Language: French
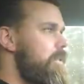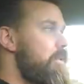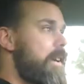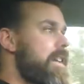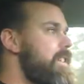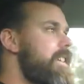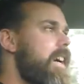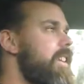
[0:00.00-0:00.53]

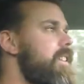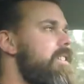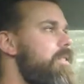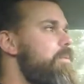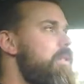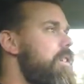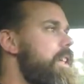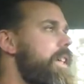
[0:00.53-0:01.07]
Une S4,
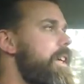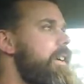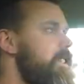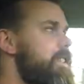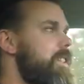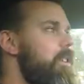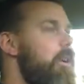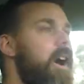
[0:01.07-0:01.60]
mais euh,
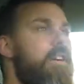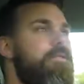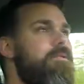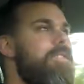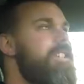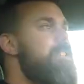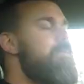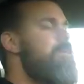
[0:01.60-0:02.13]
c'est le rêve
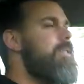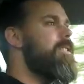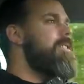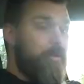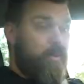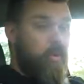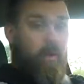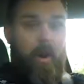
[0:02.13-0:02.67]
ultime, euh,
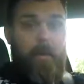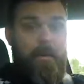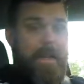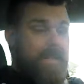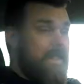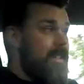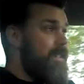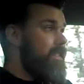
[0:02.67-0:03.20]
toujours en
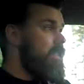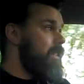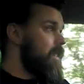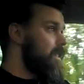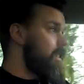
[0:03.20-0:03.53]
B6.